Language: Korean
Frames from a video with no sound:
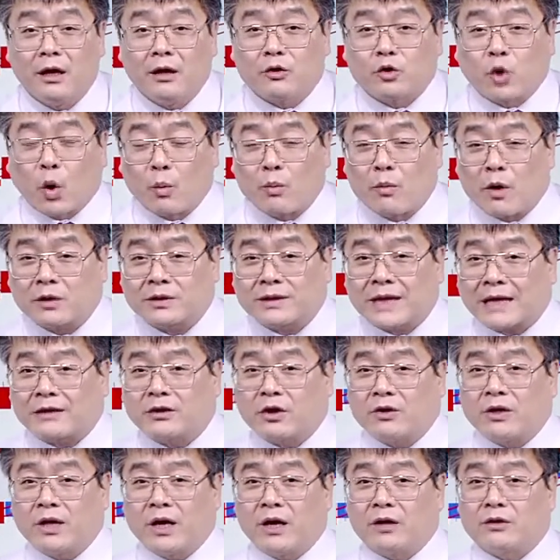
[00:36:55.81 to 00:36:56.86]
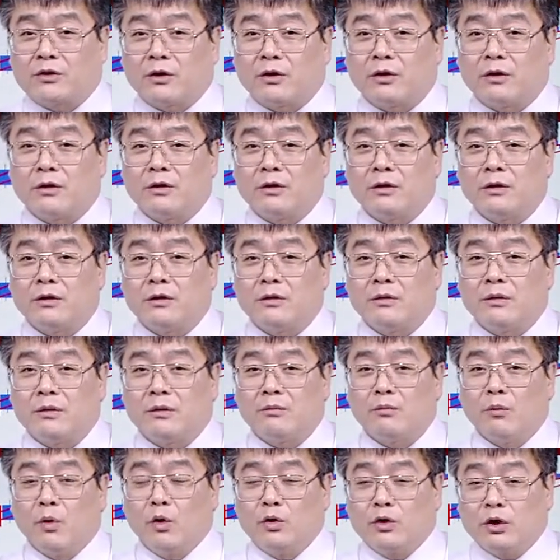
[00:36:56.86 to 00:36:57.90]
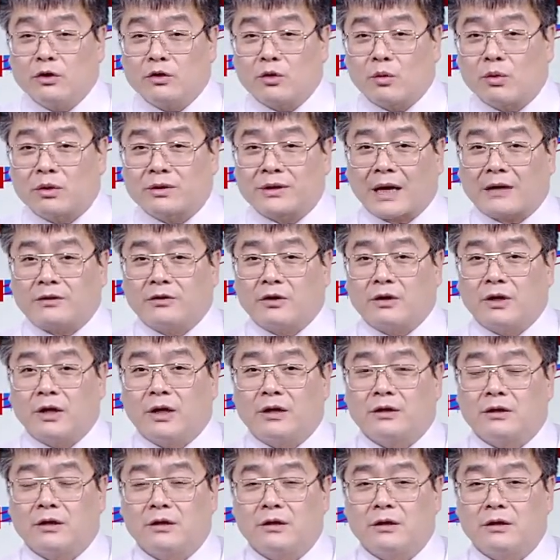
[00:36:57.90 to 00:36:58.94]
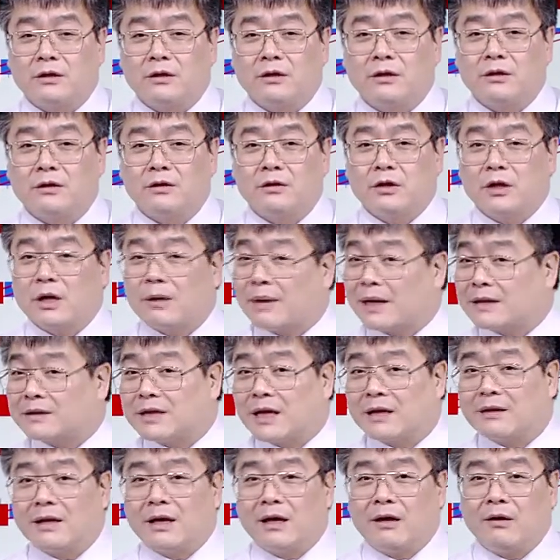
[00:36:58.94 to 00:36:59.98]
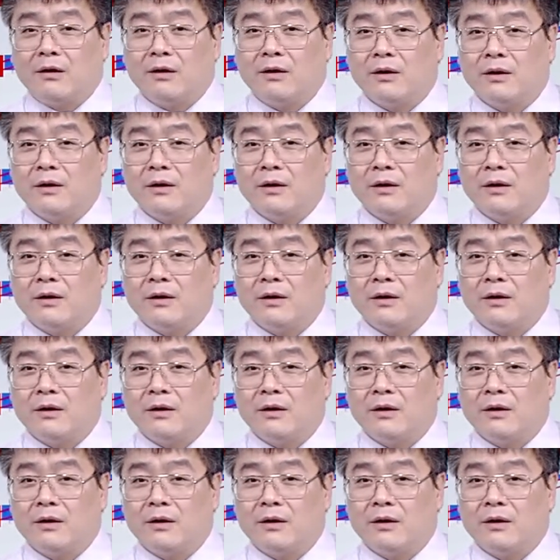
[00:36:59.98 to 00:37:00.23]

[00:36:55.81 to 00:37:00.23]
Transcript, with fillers: 종목 싹 정리해야죠. 모든 종목 싹 정리해야죠. 그게 맞지 않나요?